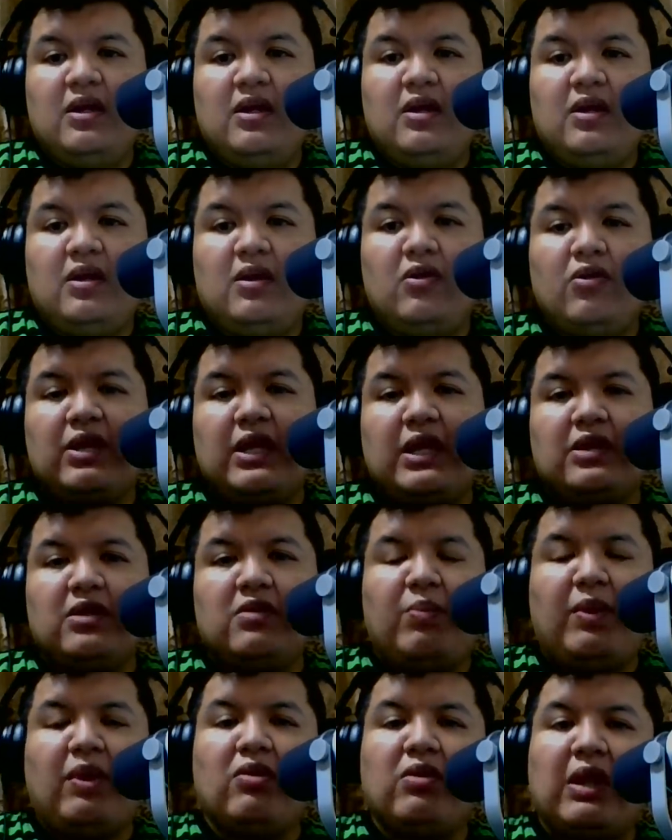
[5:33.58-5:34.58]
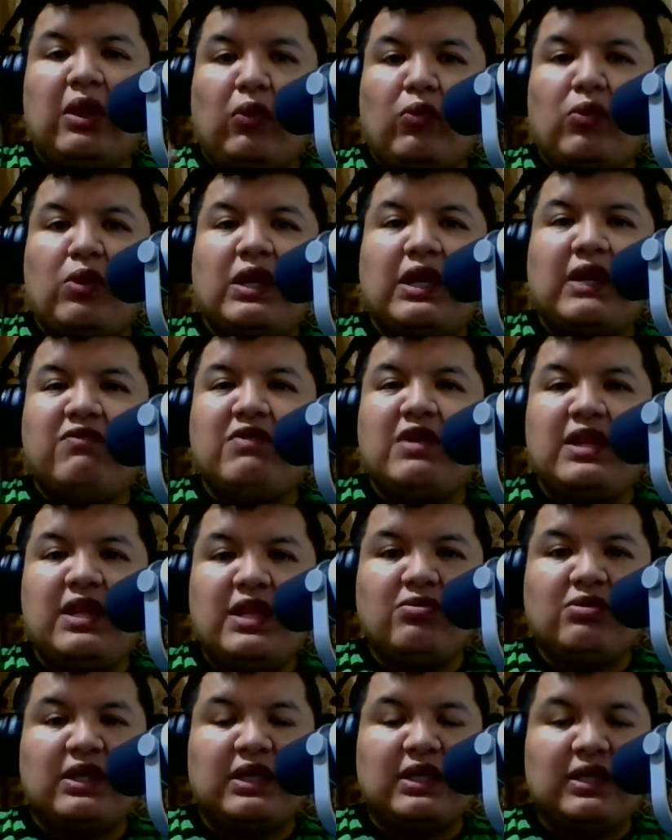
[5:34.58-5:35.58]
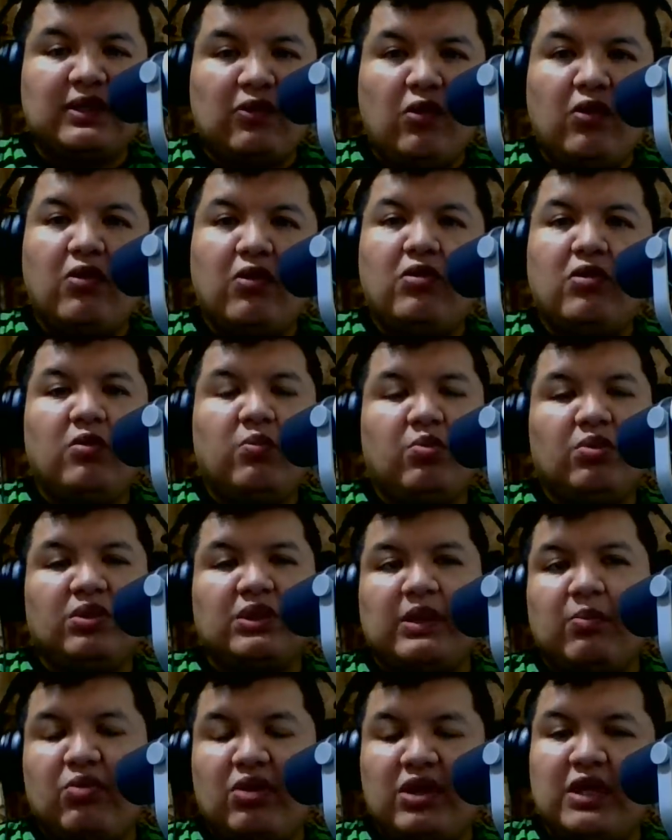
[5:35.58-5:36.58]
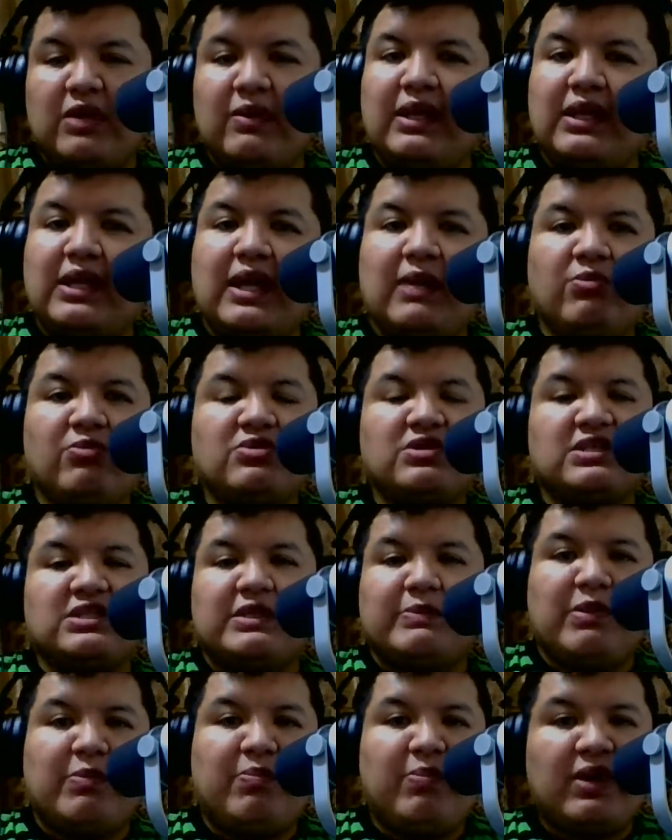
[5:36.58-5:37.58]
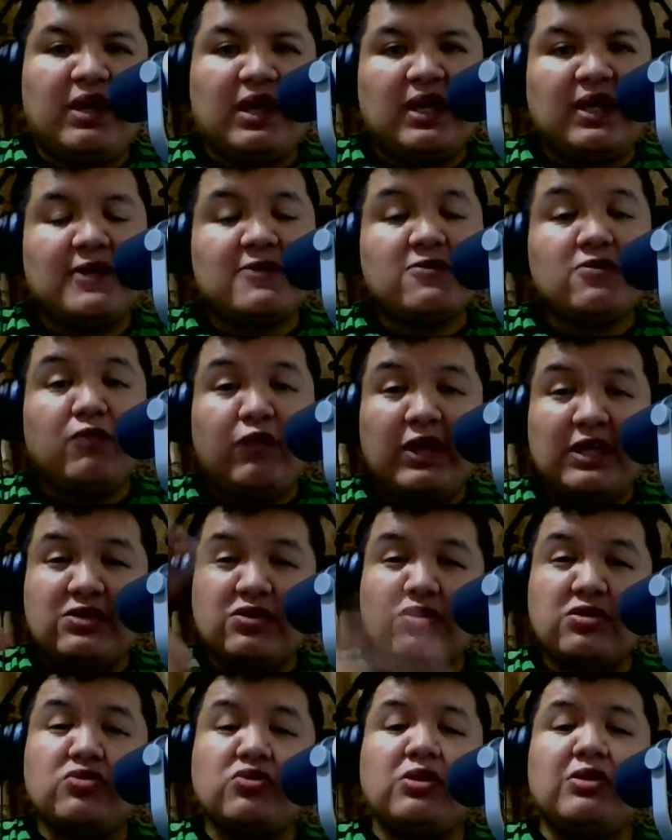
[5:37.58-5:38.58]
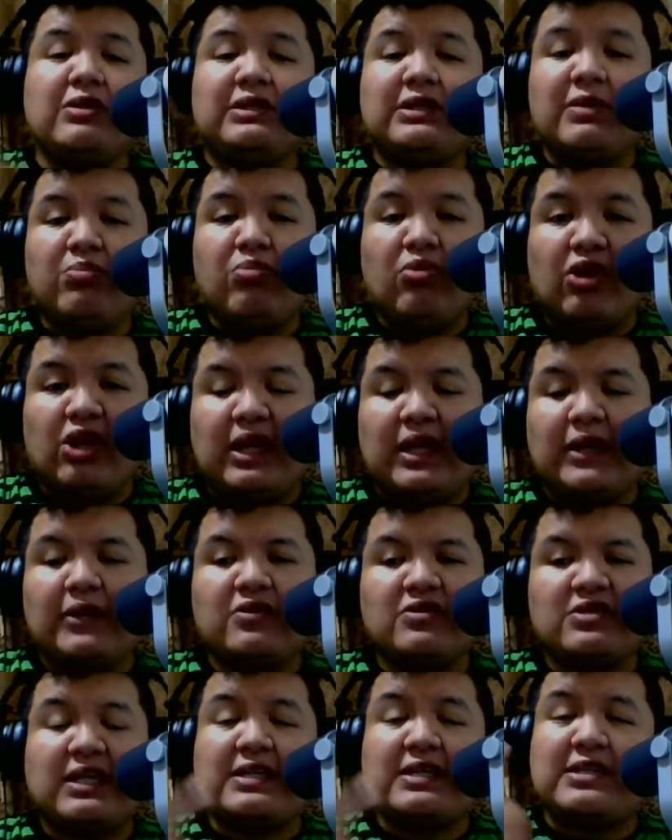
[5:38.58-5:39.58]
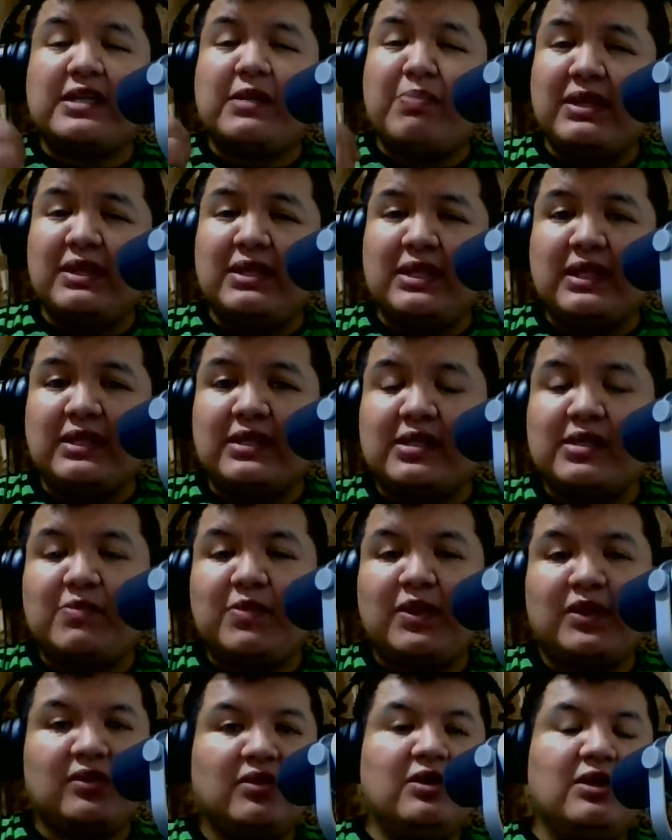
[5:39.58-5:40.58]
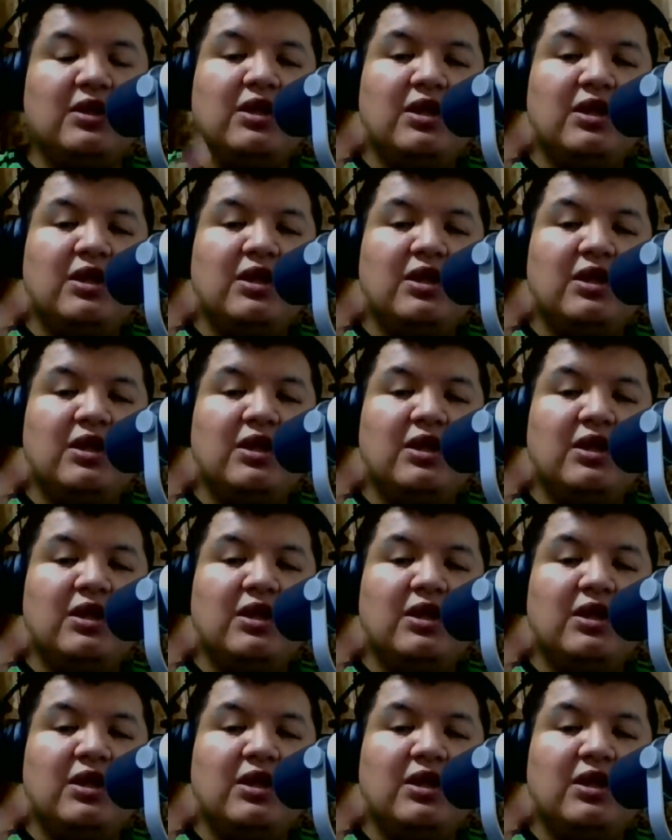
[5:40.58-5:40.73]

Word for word: Loredo, pero la acá le dijo que ojo porque puede haber cambios que se preparara. Eso fue, eso sucedió en tiempo real. Entonces hay que estar pendiente repito.